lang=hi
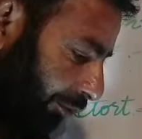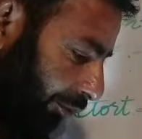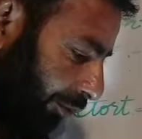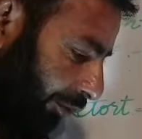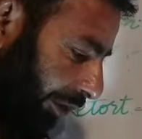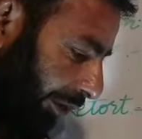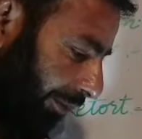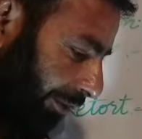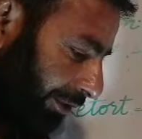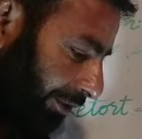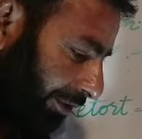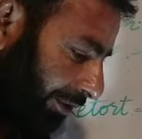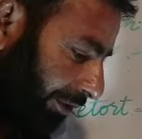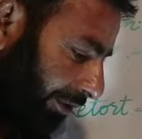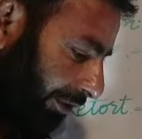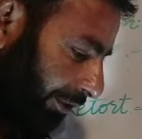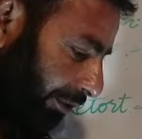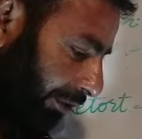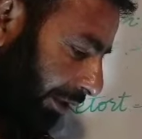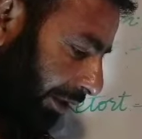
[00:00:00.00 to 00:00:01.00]

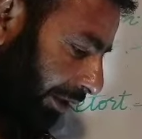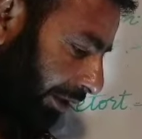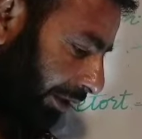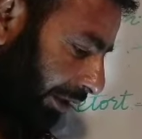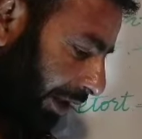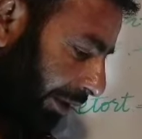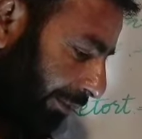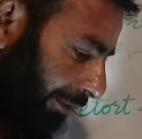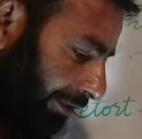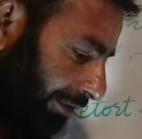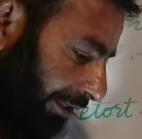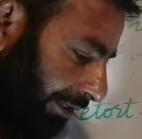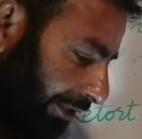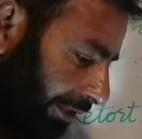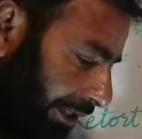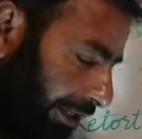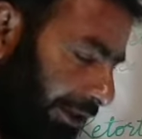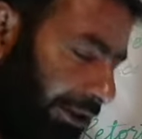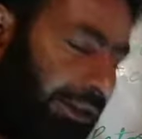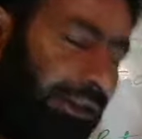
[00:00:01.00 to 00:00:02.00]

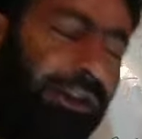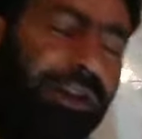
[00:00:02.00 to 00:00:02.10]
हु